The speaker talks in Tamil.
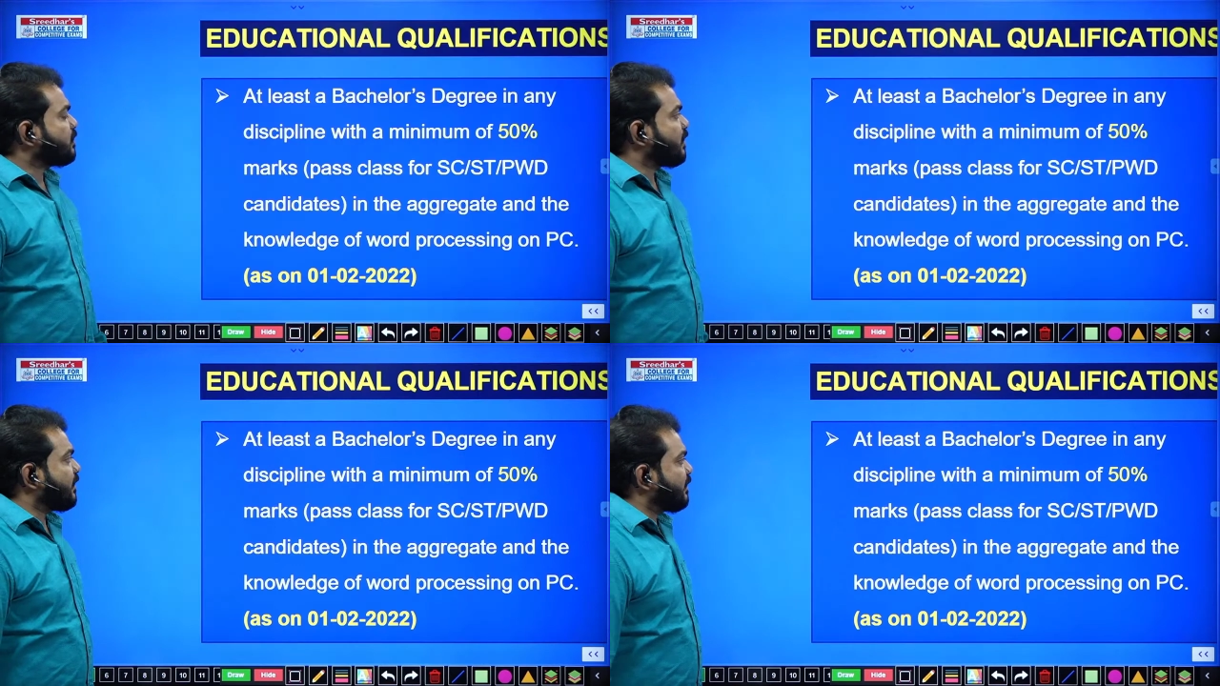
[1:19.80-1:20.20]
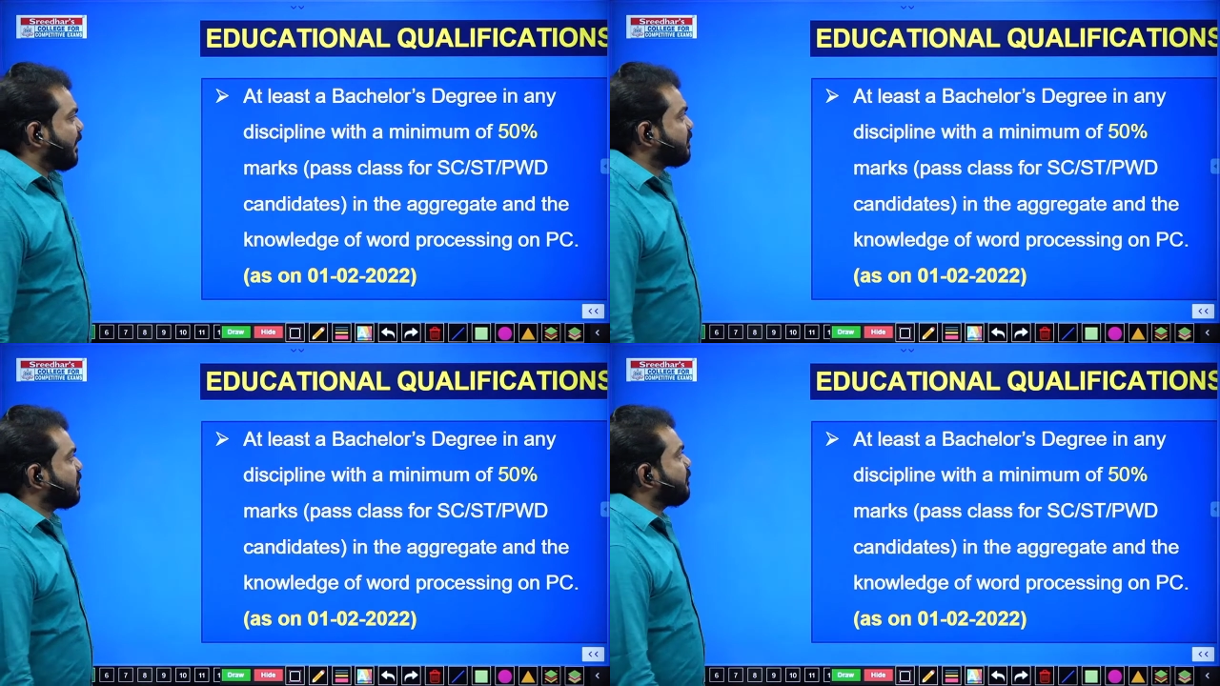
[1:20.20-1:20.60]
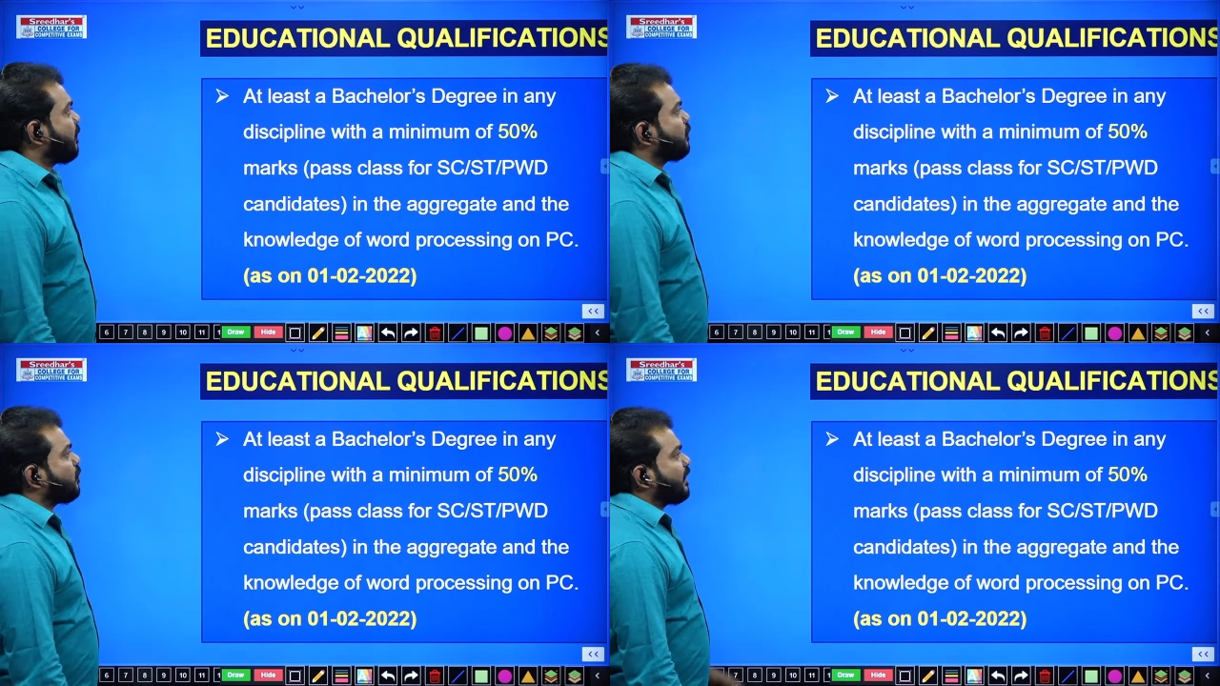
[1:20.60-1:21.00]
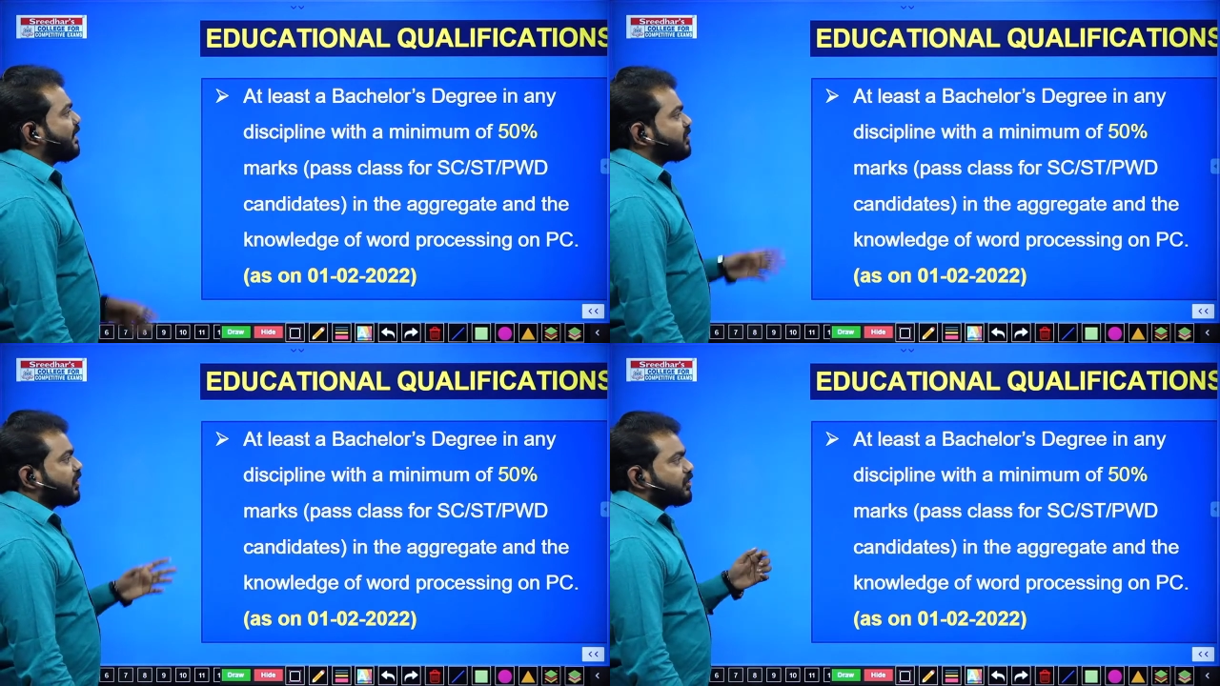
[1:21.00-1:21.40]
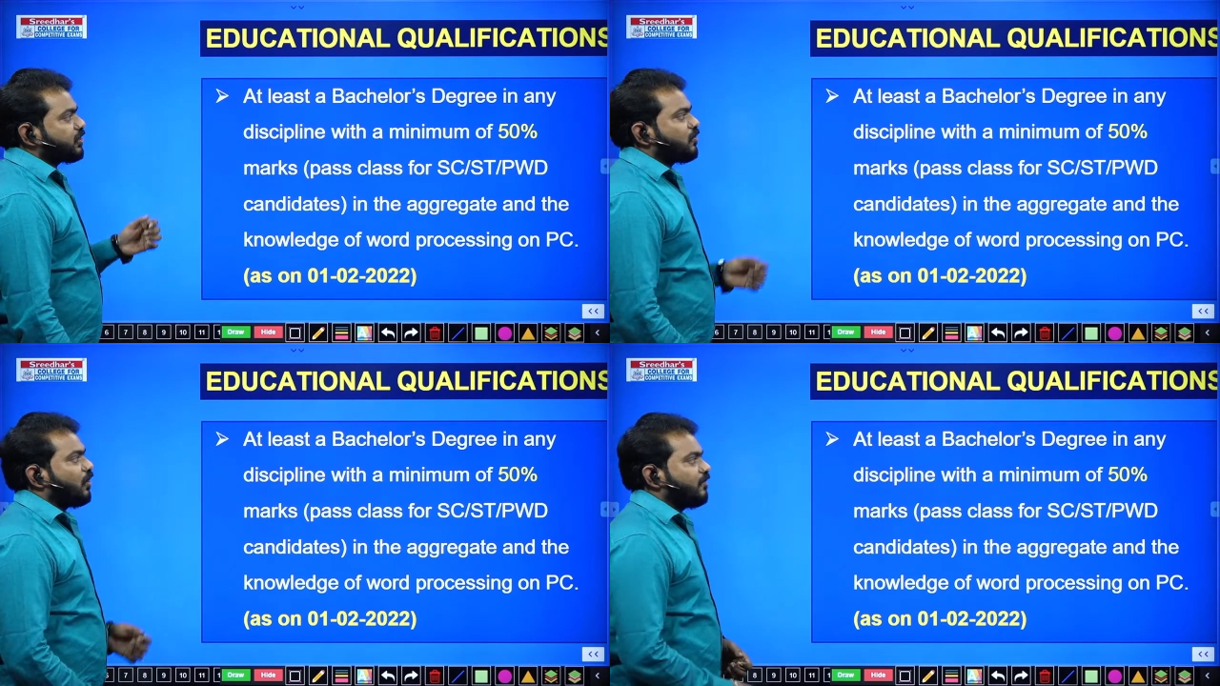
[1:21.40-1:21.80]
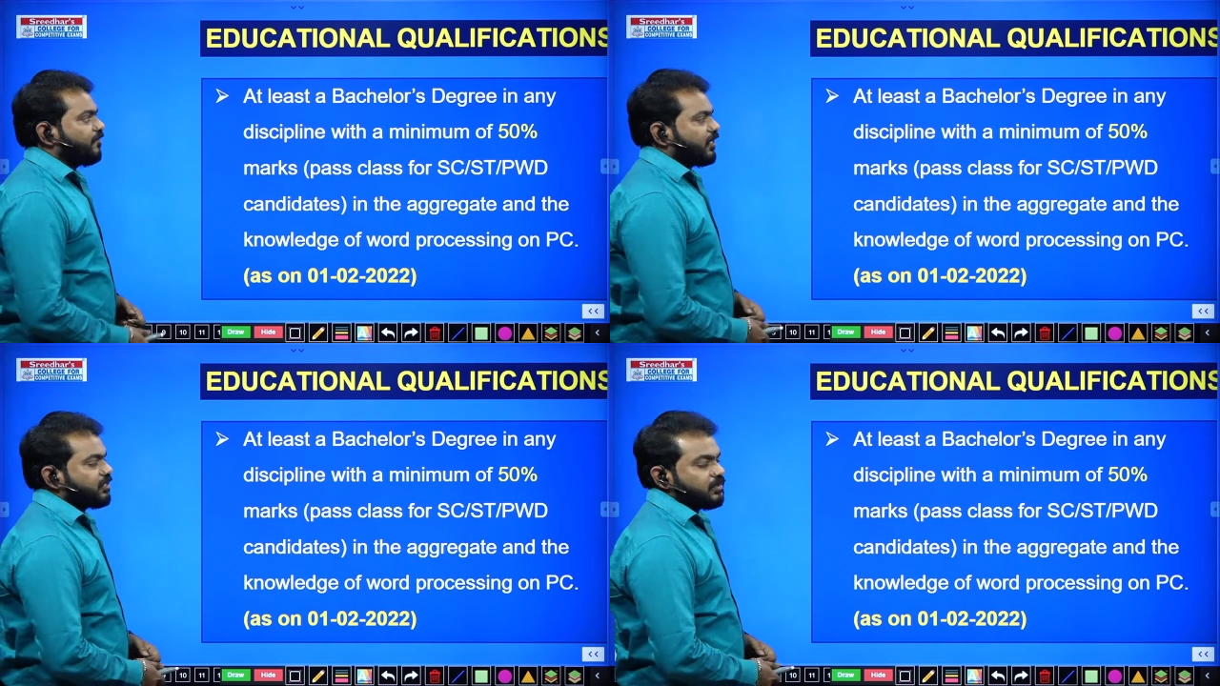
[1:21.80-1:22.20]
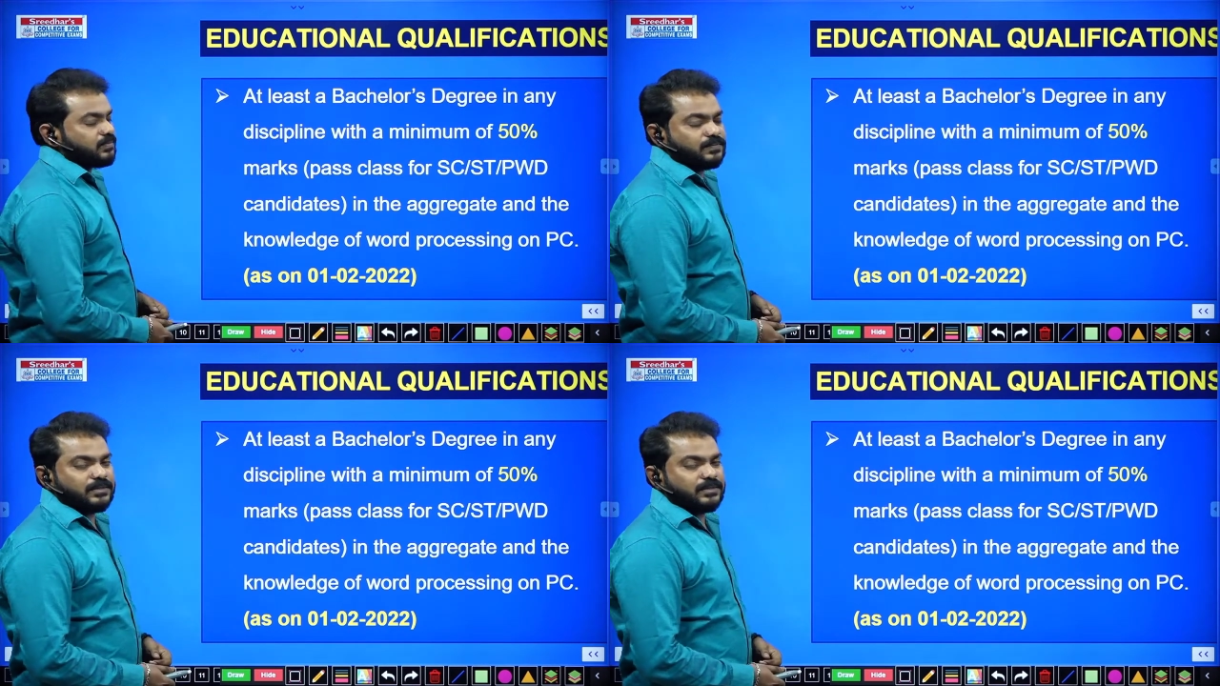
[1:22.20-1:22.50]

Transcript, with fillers: ரைட் நெக்ஸ்ட் நீங்கள் பார்த்தோன்னா எஜுகேஷன் குவாலிஃபிகேஷன்